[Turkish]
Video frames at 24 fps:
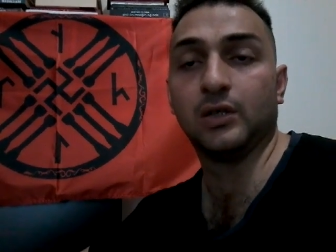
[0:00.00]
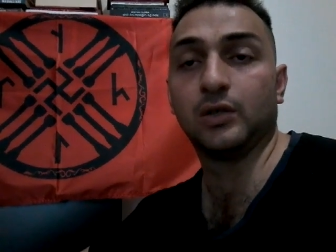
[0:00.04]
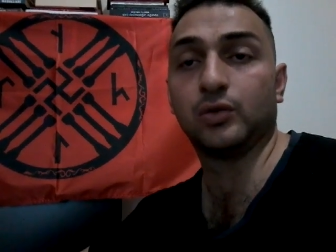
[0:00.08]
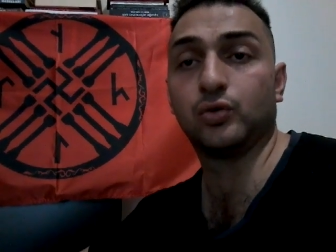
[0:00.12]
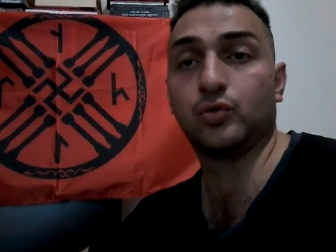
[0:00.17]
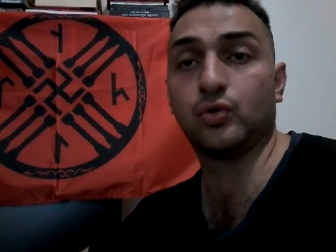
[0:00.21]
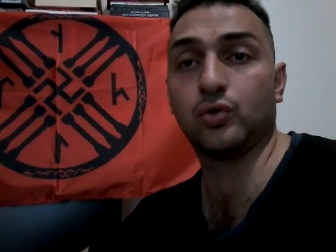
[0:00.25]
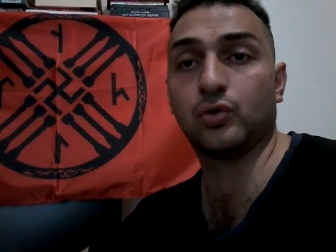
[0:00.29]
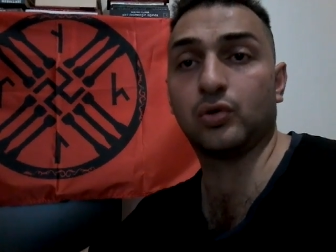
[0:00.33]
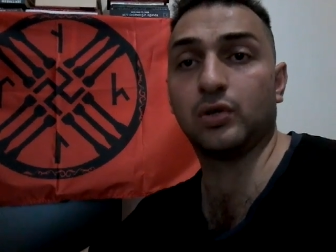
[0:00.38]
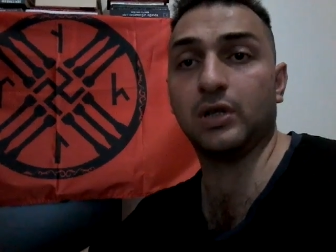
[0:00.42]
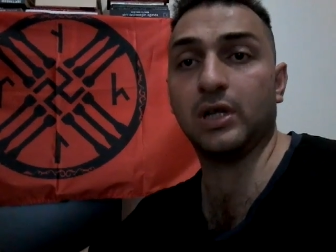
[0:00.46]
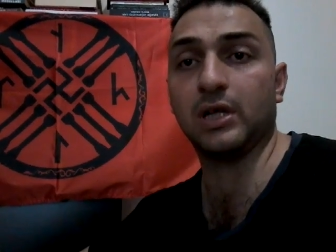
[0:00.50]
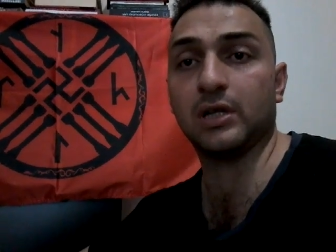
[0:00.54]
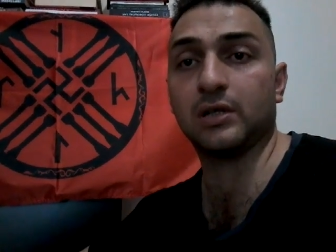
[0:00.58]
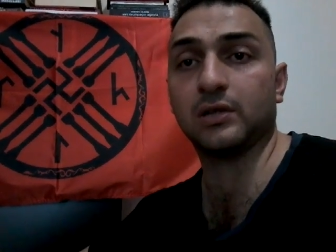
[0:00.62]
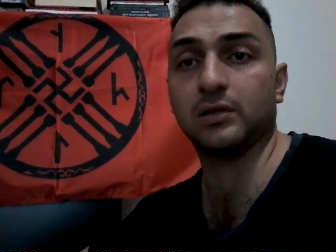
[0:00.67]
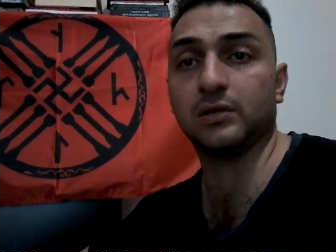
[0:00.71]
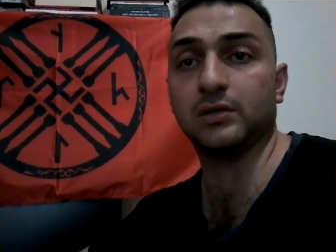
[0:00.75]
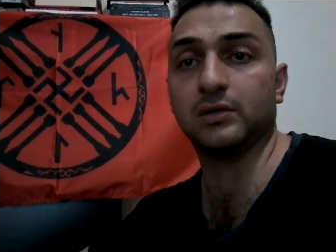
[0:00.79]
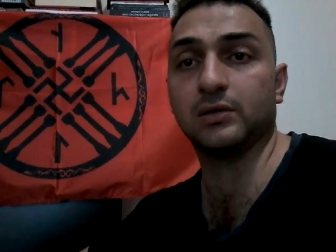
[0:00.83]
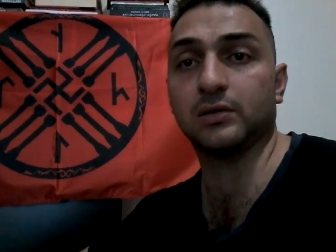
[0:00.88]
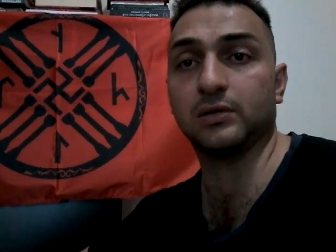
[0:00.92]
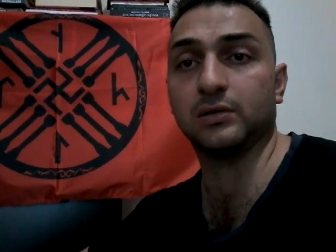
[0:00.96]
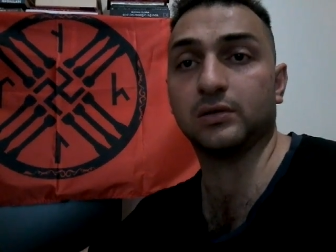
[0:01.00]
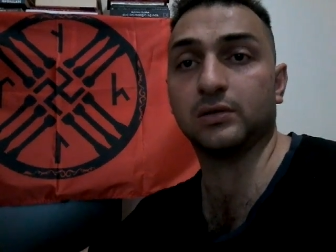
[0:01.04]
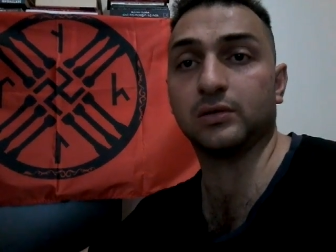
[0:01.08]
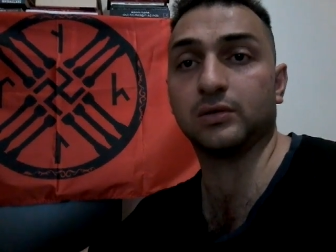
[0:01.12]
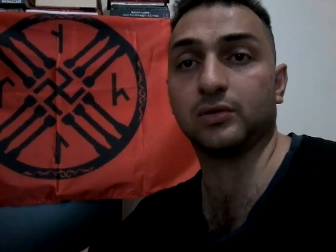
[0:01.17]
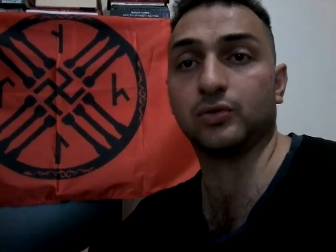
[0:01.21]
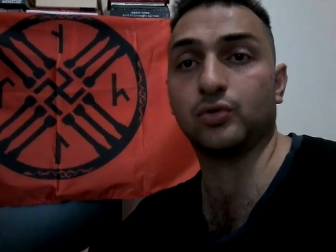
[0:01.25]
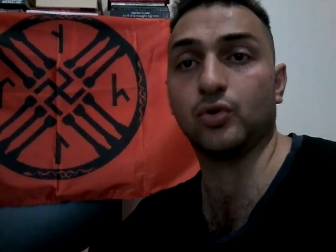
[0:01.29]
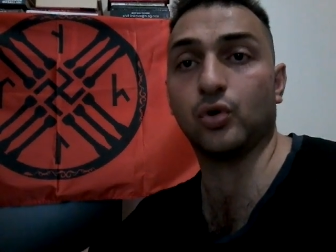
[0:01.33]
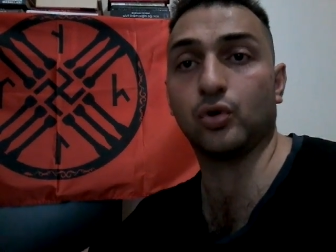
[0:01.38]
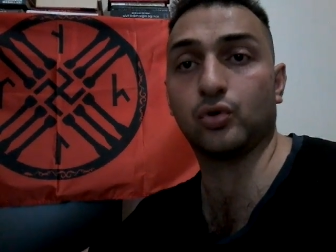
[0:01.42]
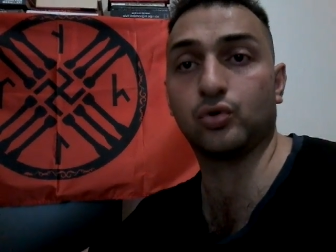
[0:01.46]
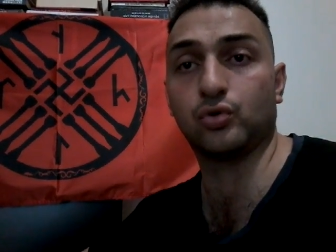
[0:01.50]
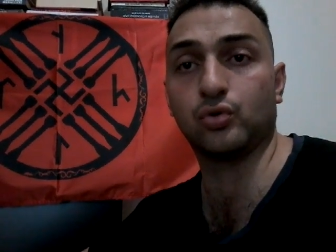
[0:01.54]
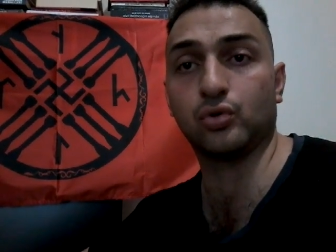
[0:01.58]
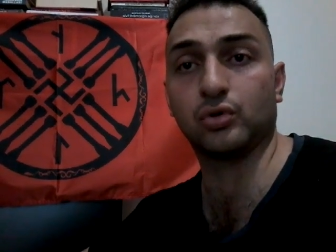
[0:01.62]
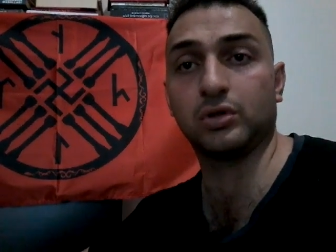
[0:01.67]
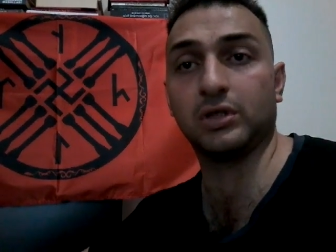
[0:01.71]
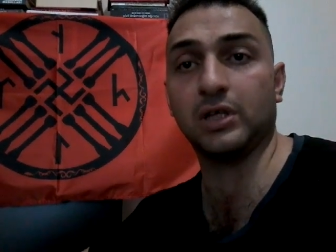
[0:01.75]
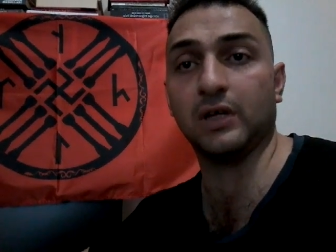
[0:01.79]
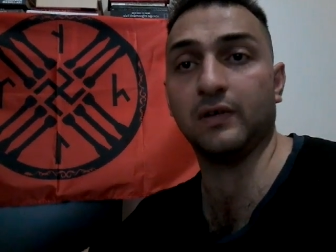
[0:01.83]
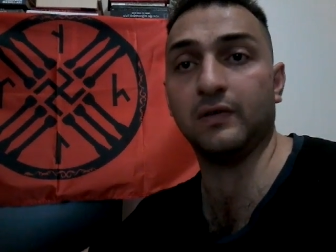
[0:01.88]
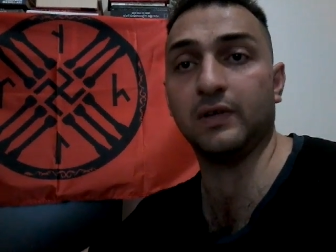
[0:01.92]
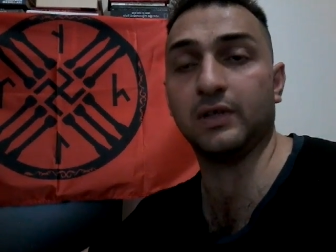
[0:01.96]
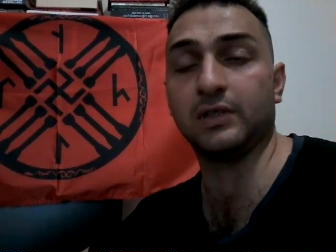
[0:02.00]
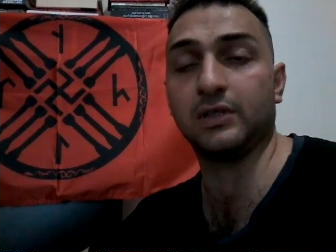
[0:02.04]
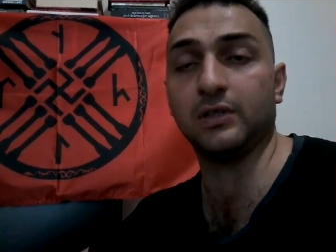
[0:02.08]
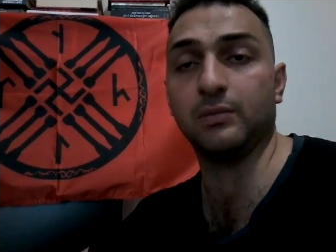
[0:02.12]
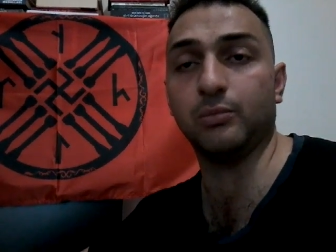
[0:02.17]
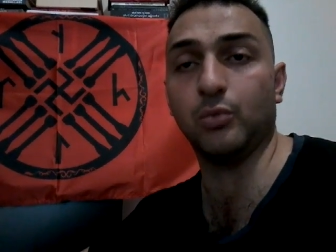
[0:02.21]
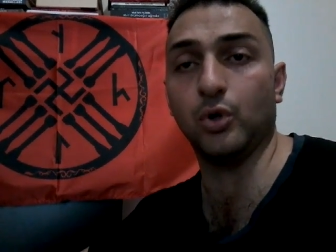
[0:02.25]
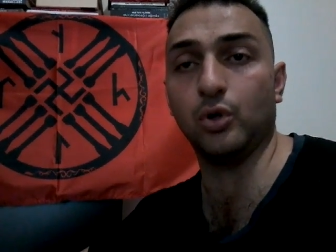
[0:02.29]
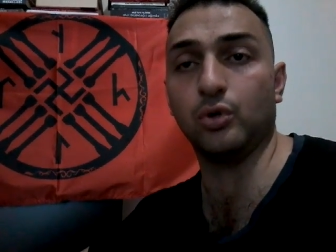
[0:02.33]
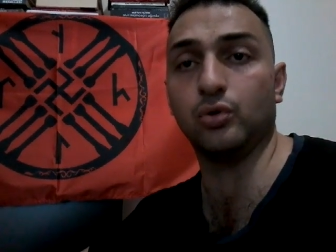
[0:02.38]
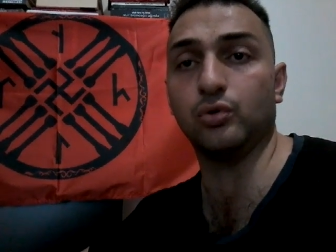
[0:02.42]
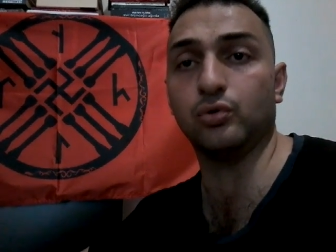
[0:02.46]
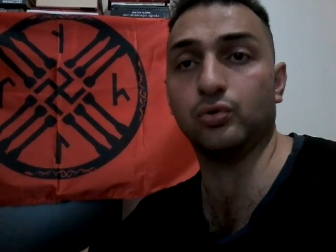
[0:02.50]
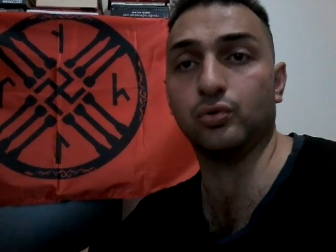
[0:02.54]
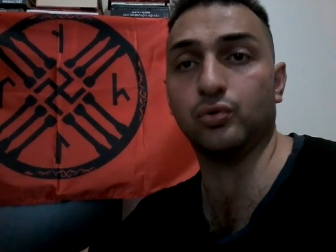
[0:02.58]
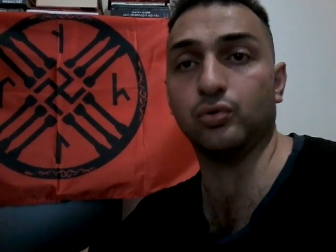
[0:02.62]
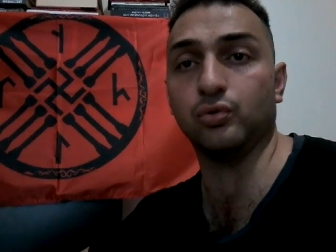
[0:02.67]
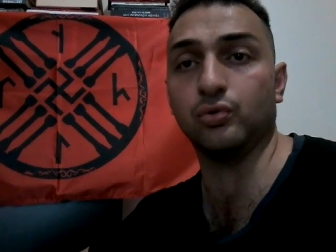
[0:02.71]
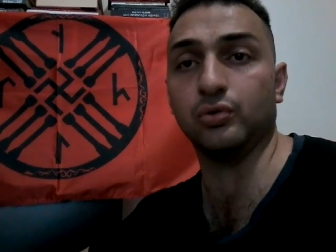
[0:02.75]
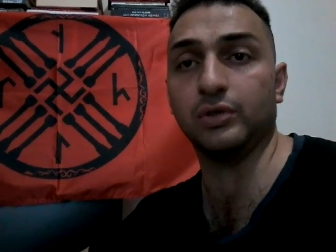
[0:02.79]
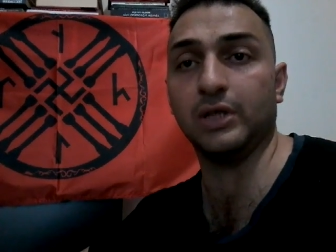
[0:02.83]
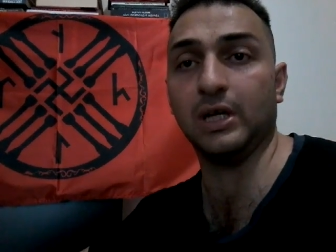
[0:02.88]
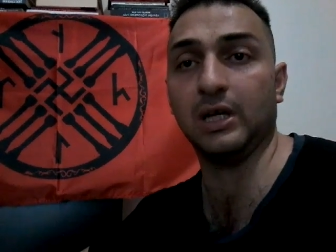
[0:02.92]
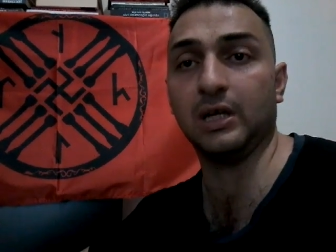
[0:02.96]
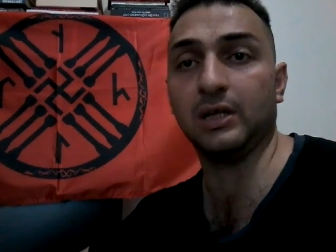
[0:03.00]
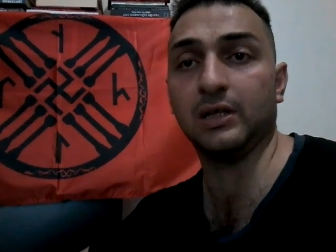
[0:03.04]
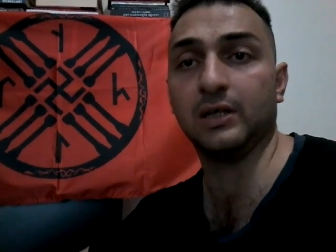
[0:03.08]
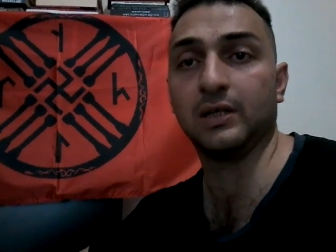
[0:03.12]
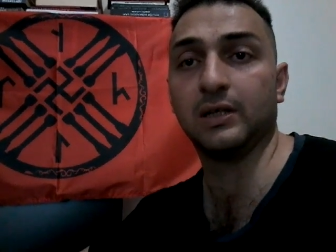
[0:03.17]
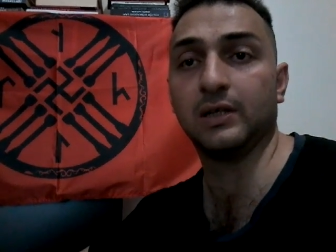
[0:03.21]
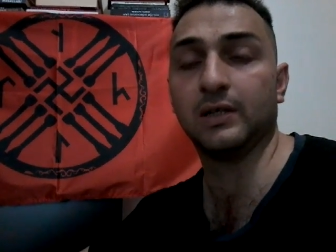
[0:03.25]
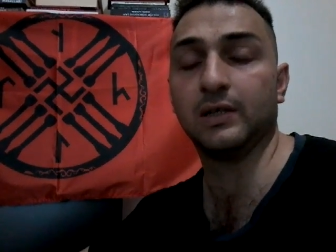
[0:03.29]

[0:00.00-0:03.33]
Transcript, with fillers: Türkler e, Göktürk devleti bölündüğünde